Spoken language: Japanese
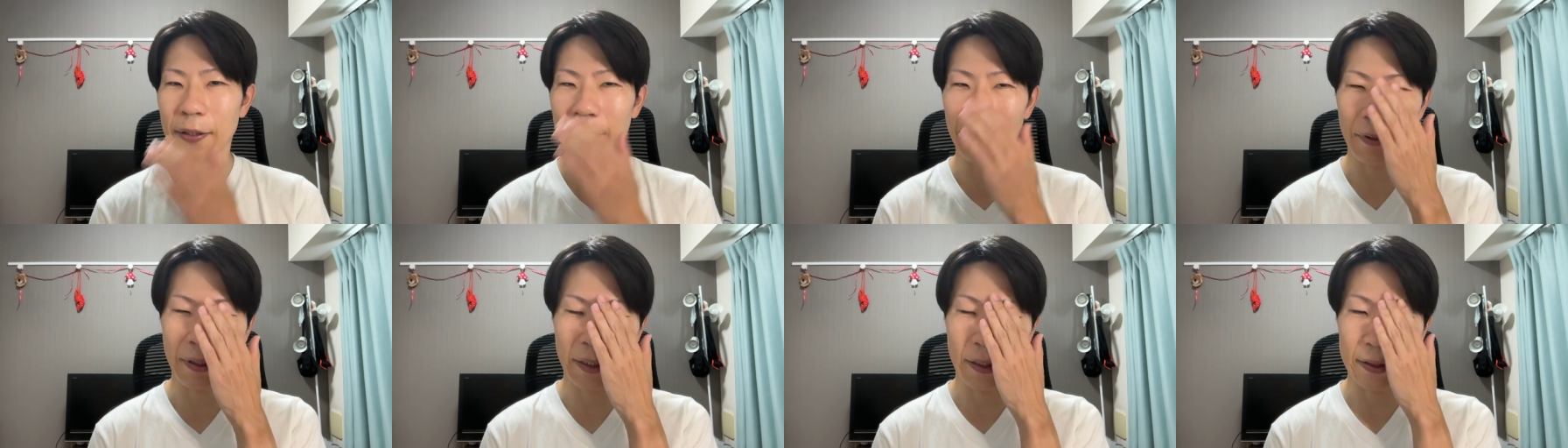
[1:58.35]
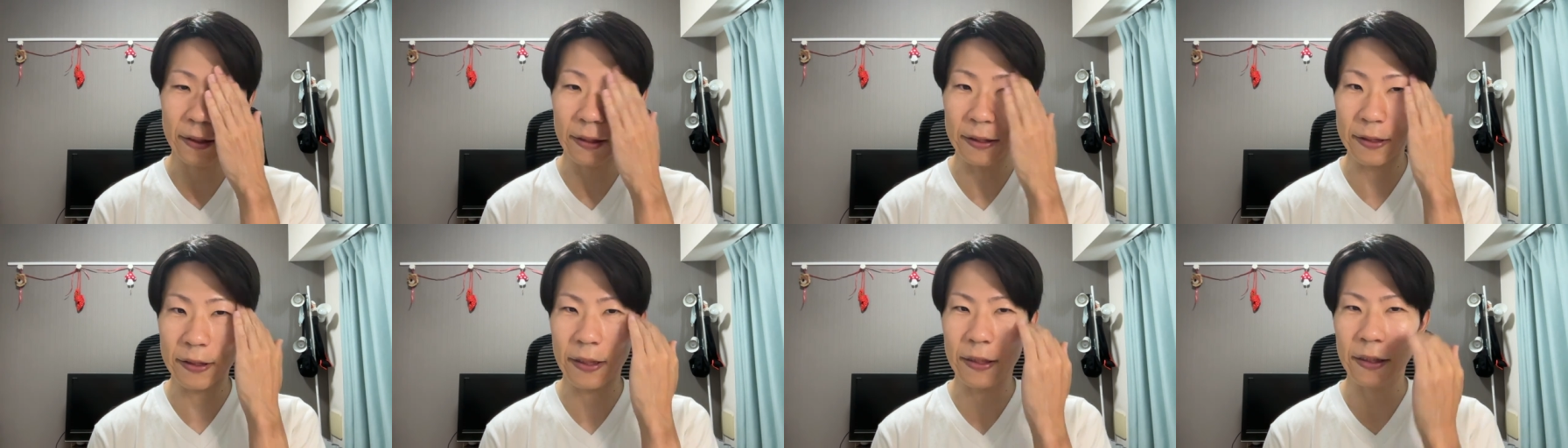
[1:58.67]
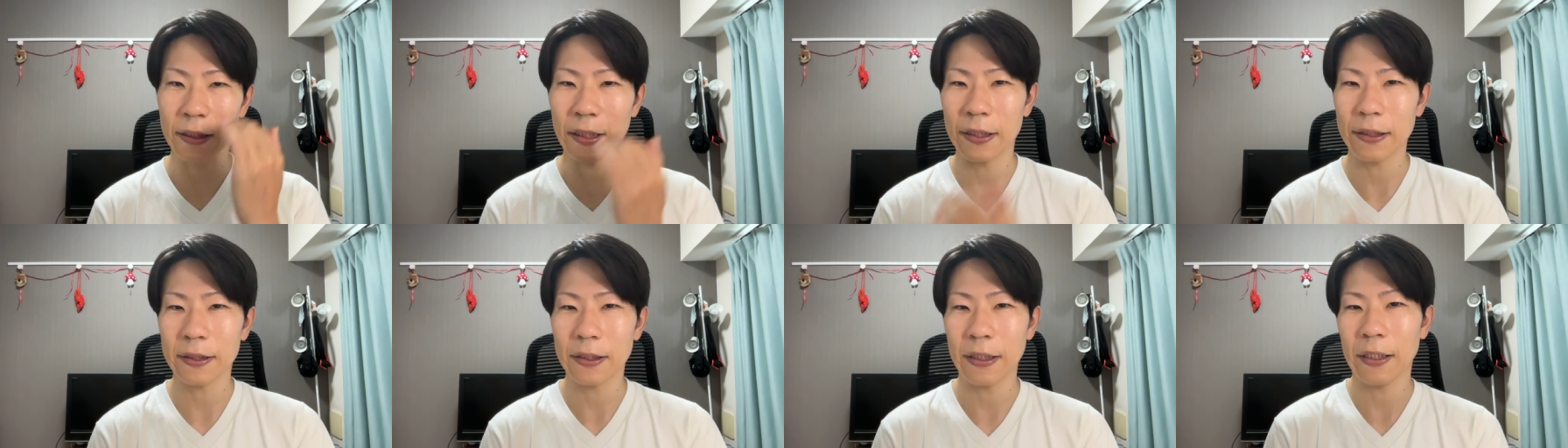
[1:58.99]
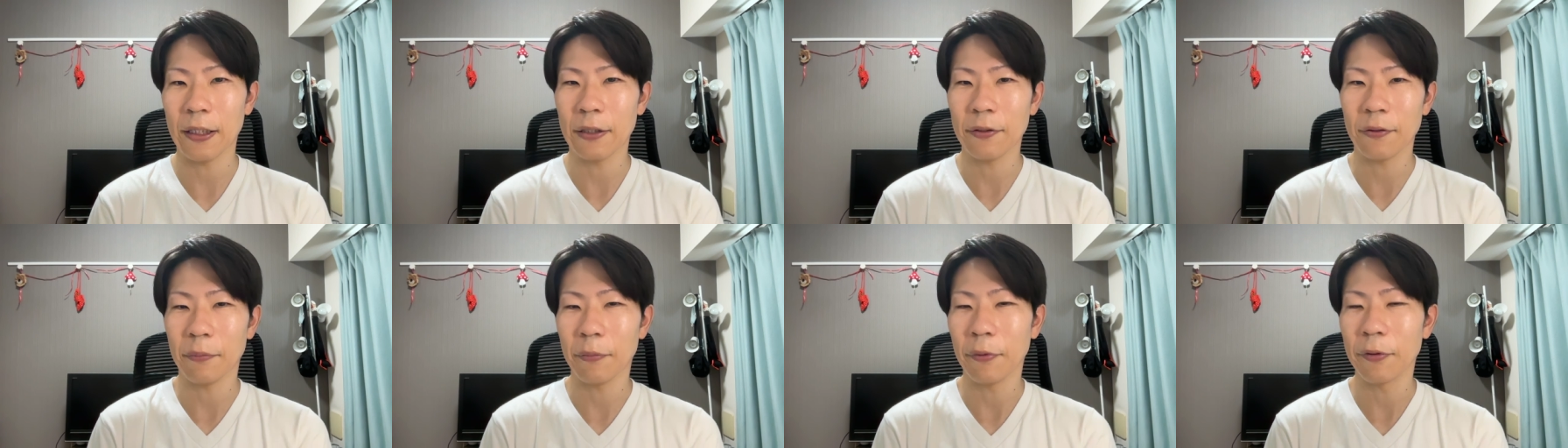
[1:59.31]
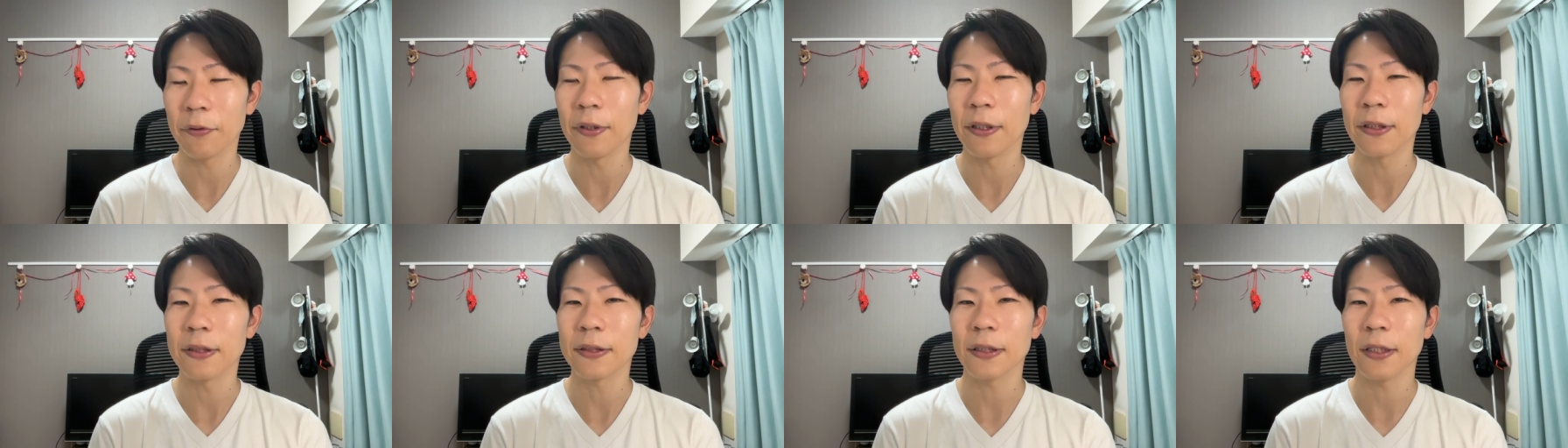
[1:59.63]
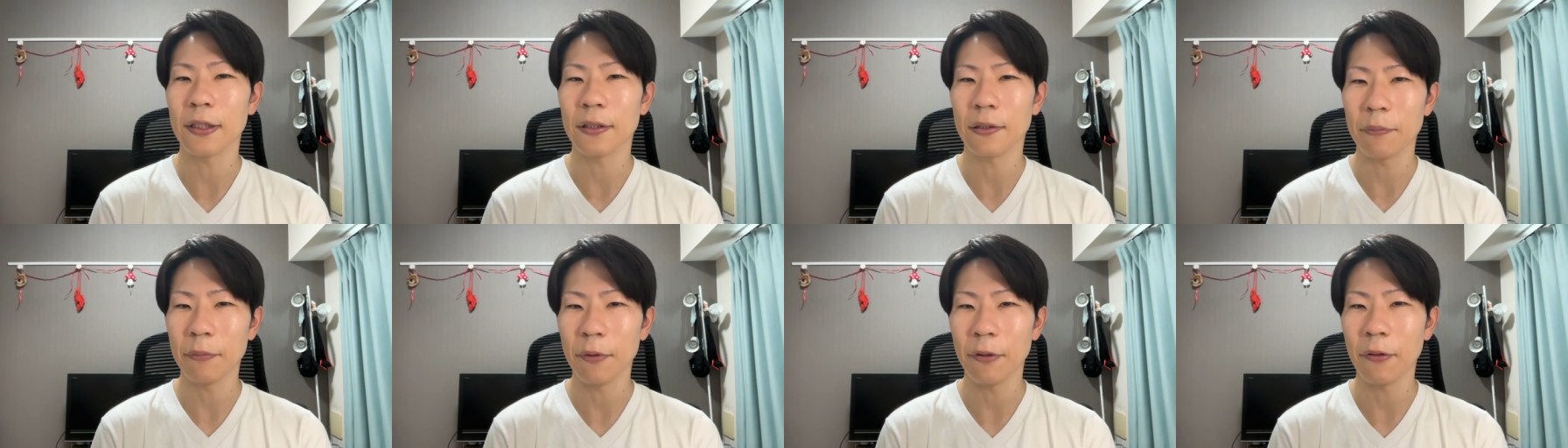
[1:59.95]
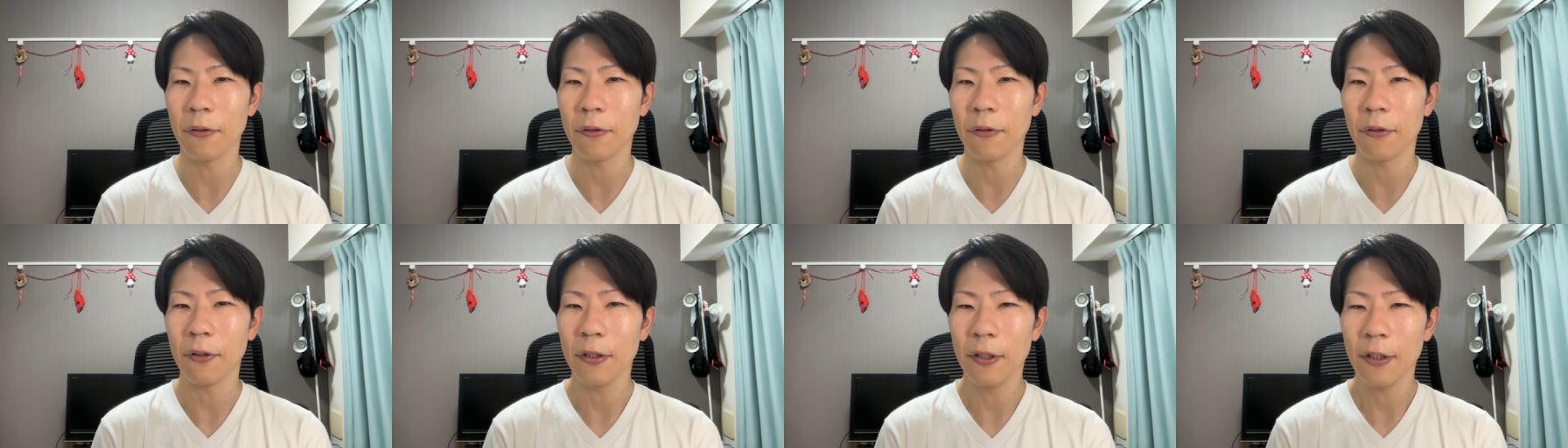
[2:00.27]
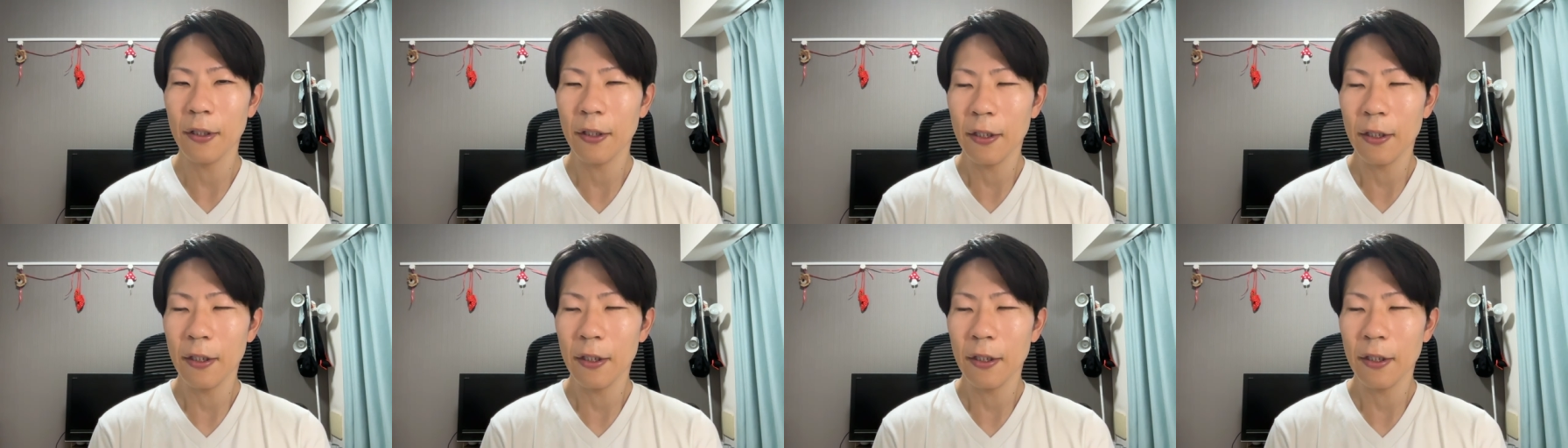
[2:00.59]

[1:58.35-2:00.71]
お話しさせていただきたいなと思うんですけれども、